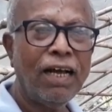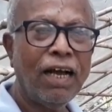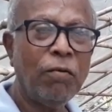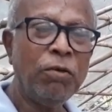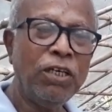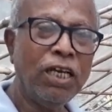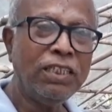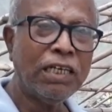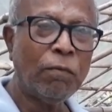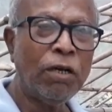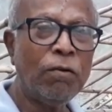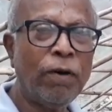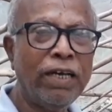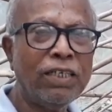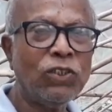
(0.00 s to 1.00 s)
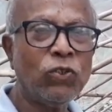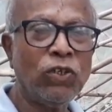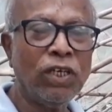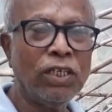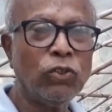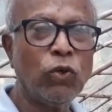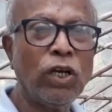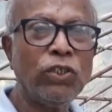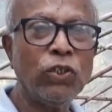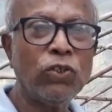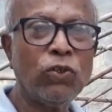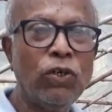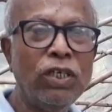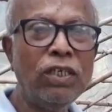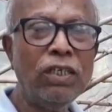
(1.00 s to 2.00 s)
আমি এই জামাল ভাইয়ের সঙ্গে যোগাযোগ
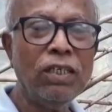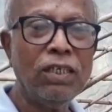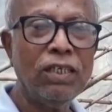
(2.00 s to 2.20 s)
করি